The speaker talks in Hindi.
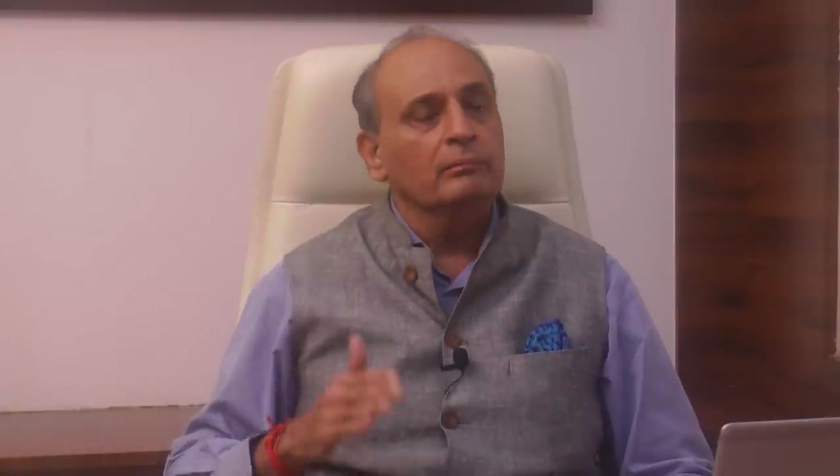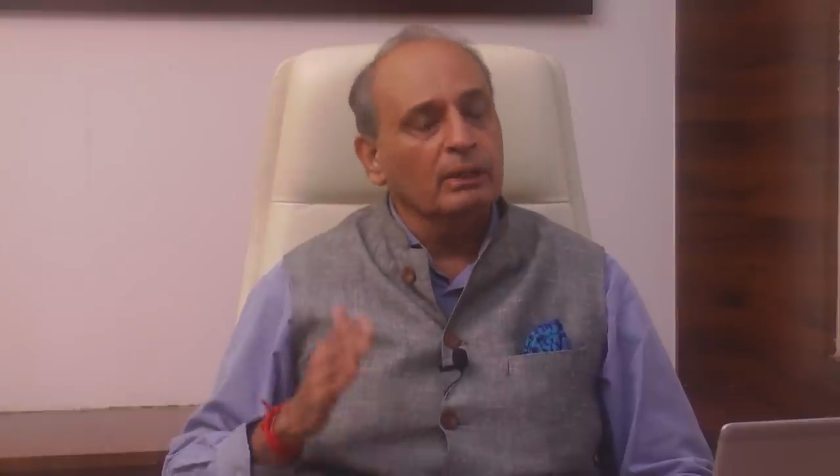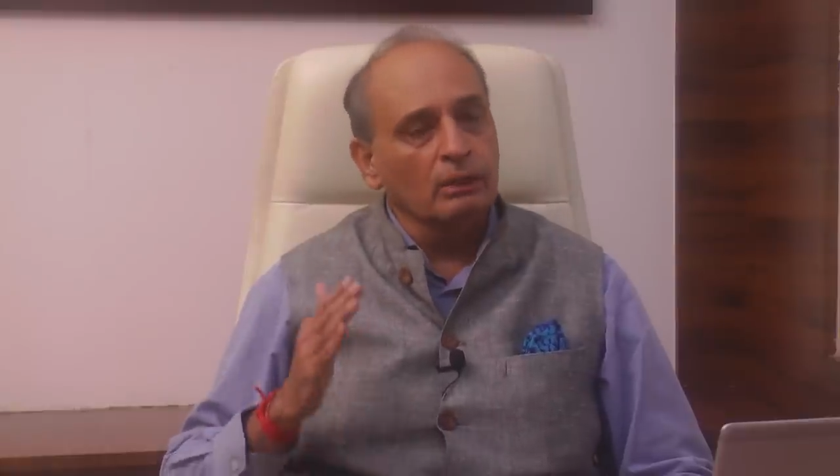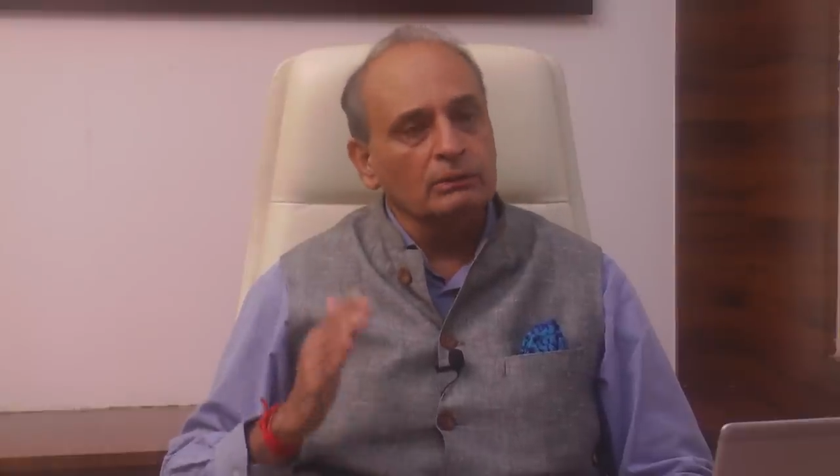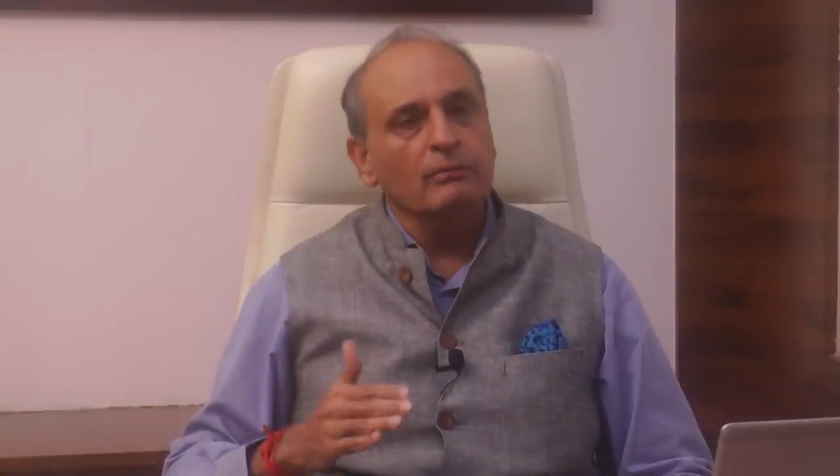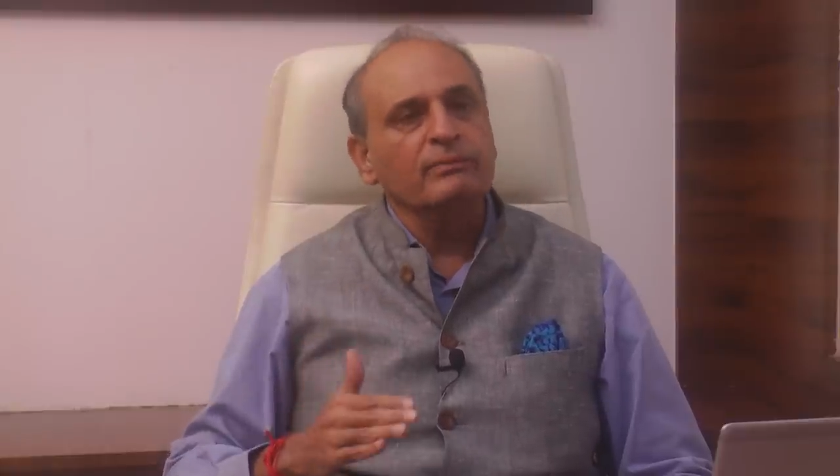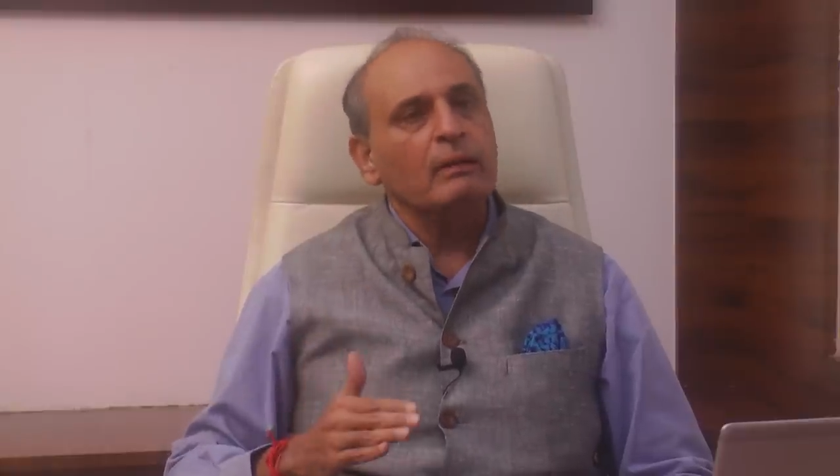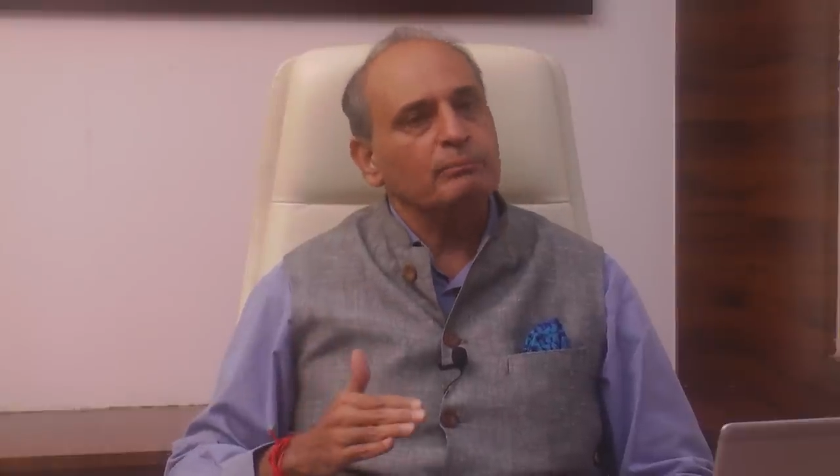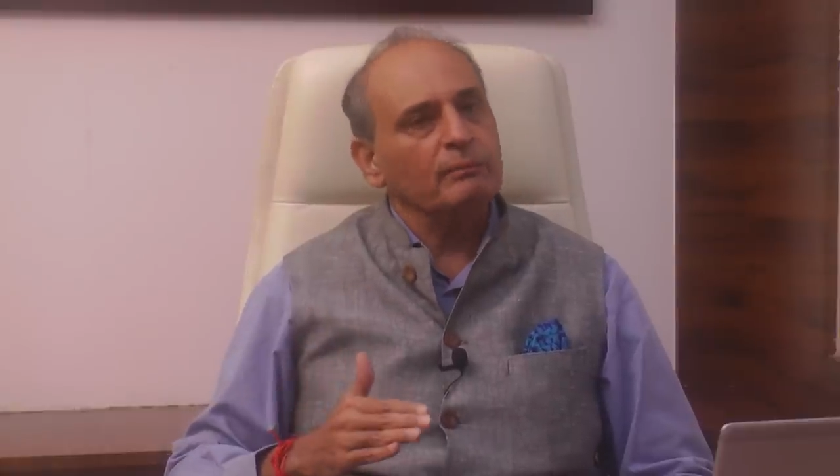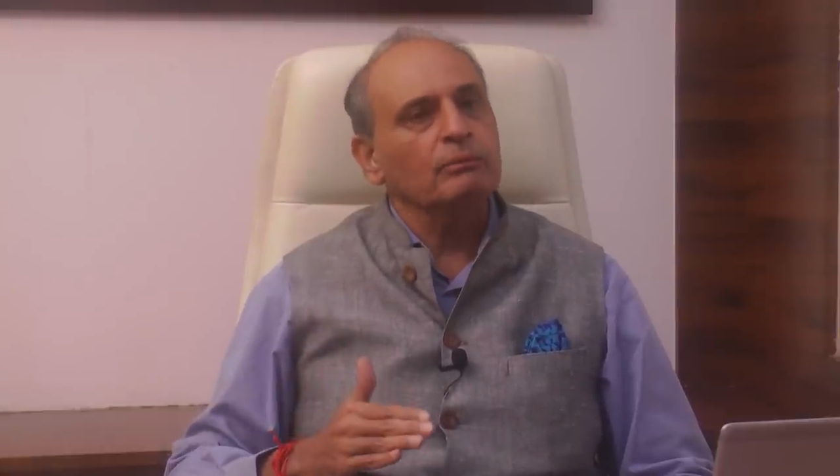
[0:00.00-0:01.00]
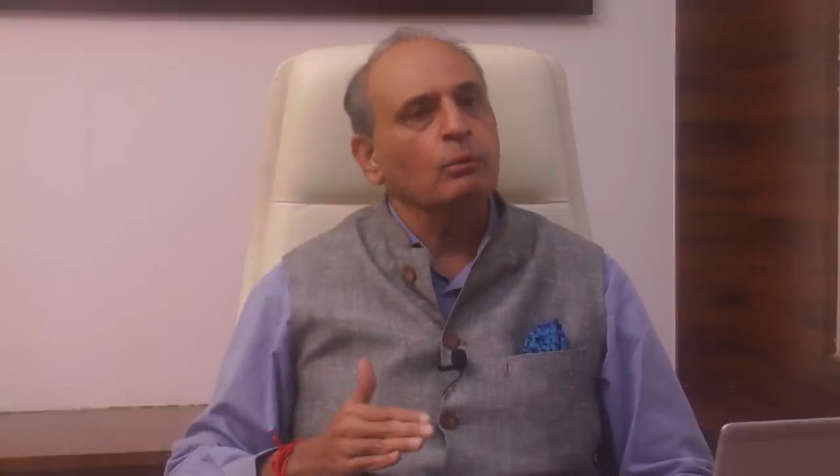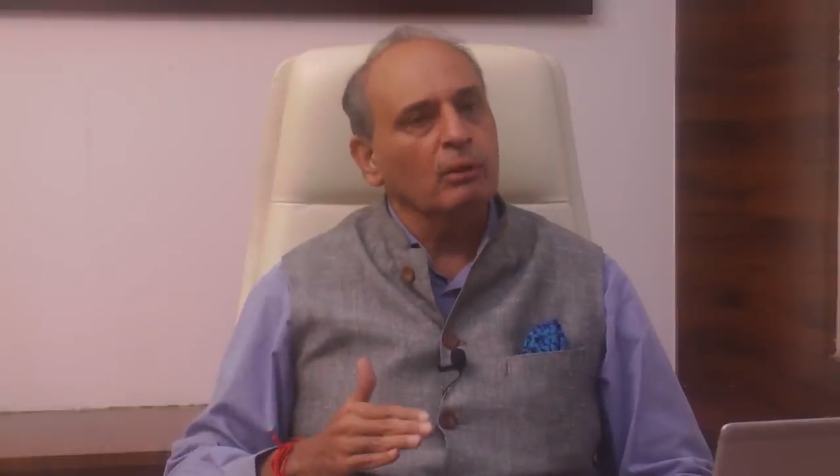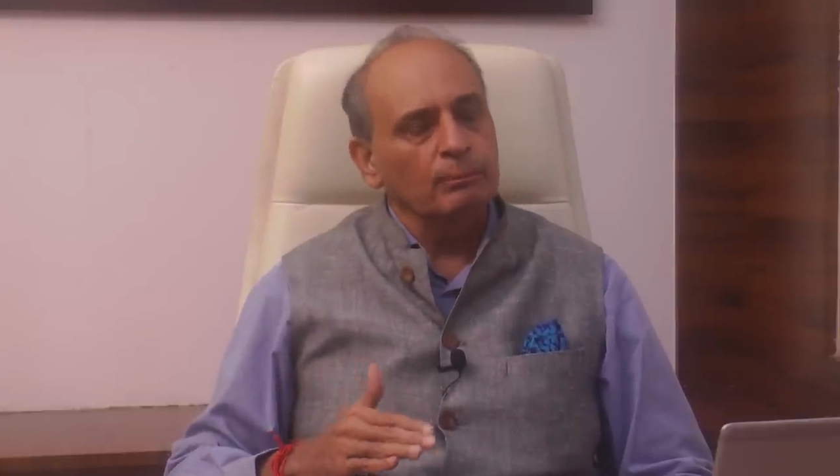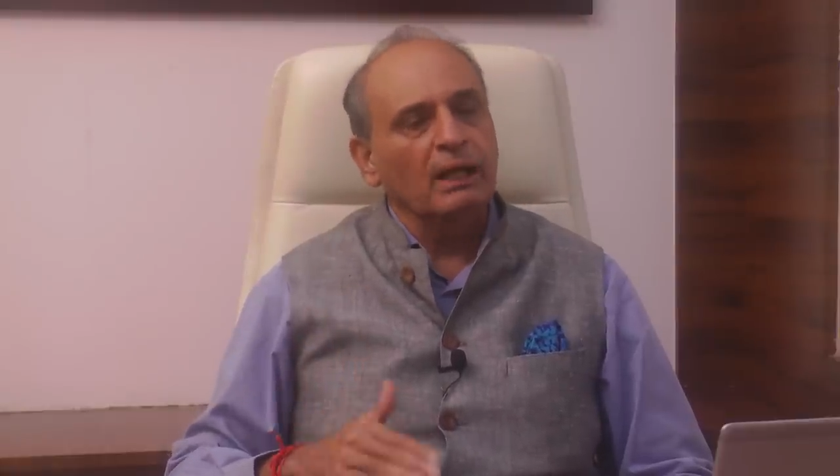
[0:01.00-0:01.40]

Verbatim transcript: बिकॉज ऑफ कैप्टिव कोल